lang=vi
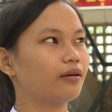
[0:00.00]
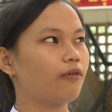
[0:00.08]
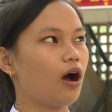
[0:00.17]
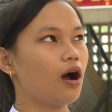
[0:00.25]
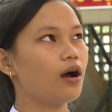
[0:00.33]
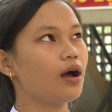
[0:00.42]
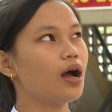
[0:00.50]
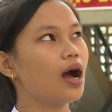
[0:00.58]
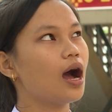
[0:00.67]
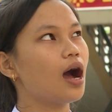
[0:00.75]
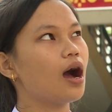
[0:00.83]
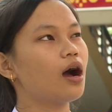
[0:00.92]

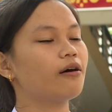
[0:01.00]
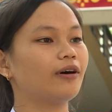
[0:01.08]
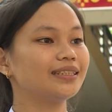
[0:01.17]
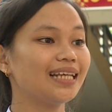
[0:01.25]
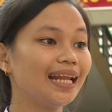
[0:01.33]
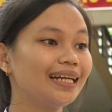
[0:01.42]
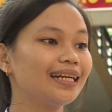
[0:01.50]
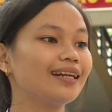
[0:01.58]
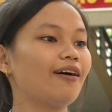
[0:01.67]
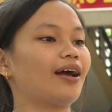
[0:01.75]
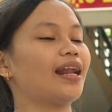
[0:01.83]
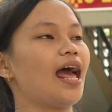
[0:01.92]
vỏ sách
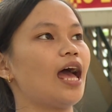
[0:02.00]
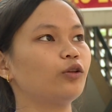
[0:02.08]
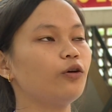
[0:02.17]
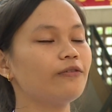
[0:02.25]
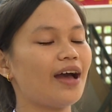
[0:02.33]
hoặc là túi